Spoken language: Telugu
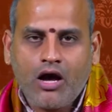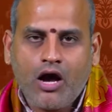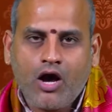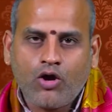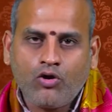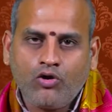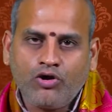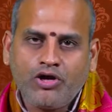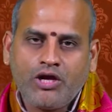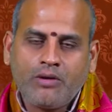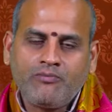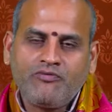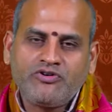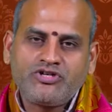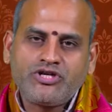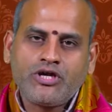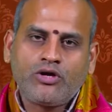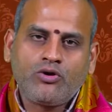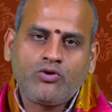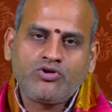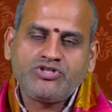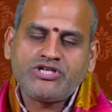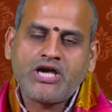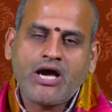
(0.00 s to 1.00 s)
ఆరోగ్యం
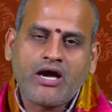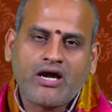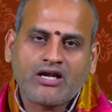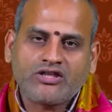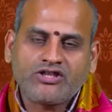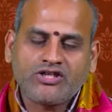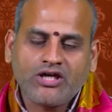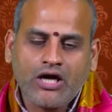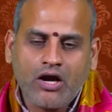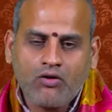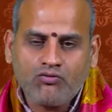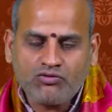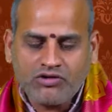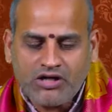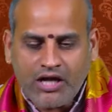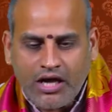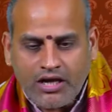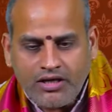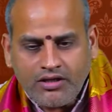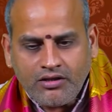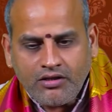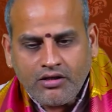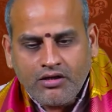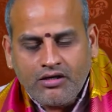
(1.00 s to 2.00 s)
విషయంలో జాగ్రత్తగా
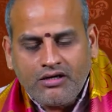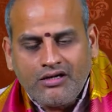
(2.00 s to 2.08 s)
ఉండాలి